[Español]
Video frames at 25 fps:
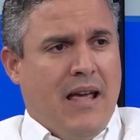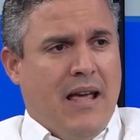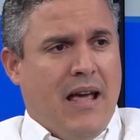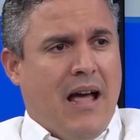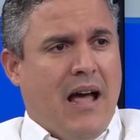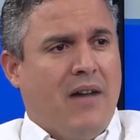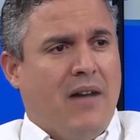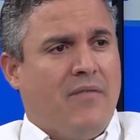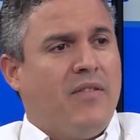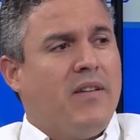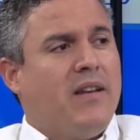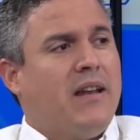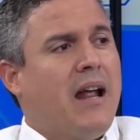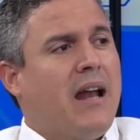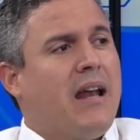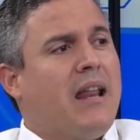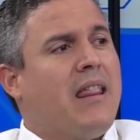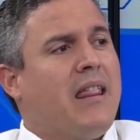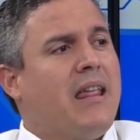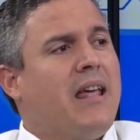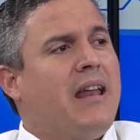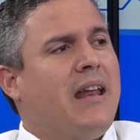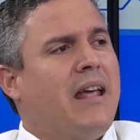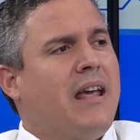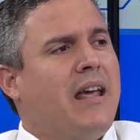a finales
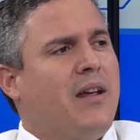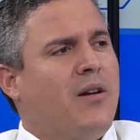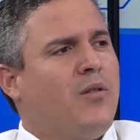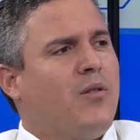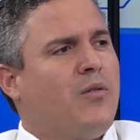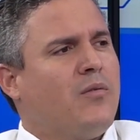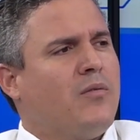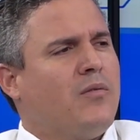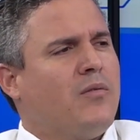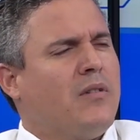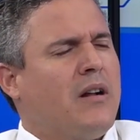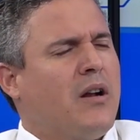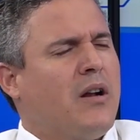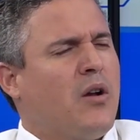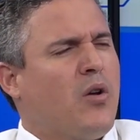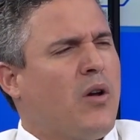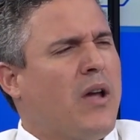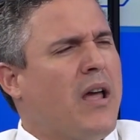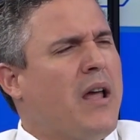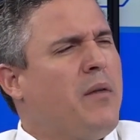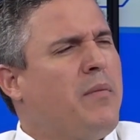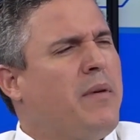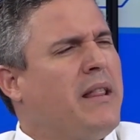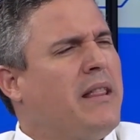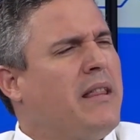de enero, creo que es
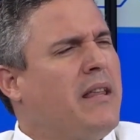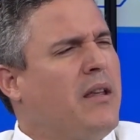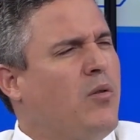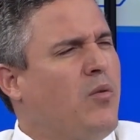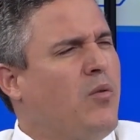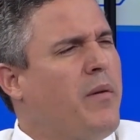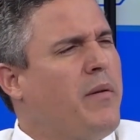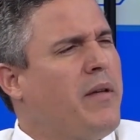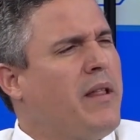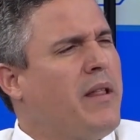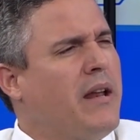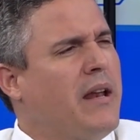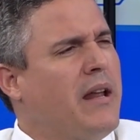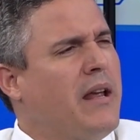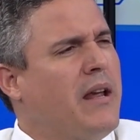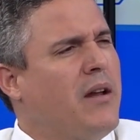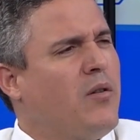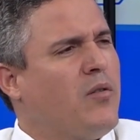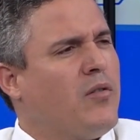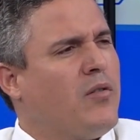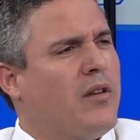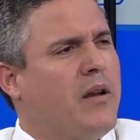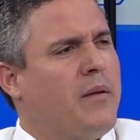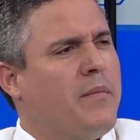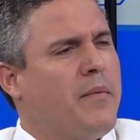el 29 de enero,
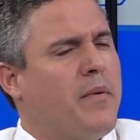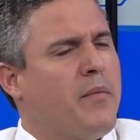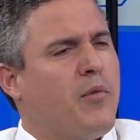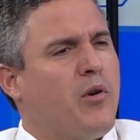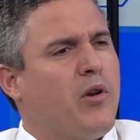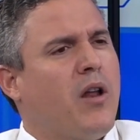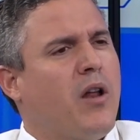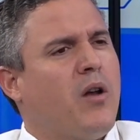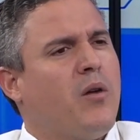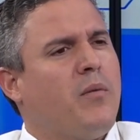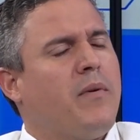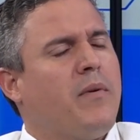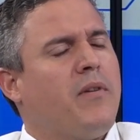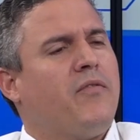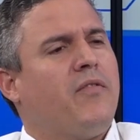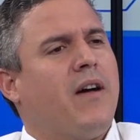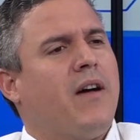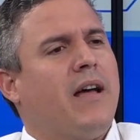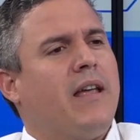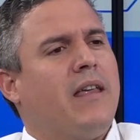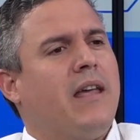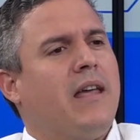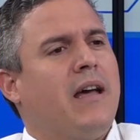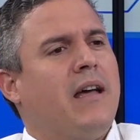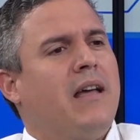si la memoria no me
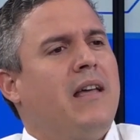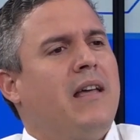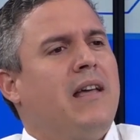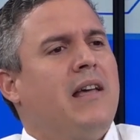falla,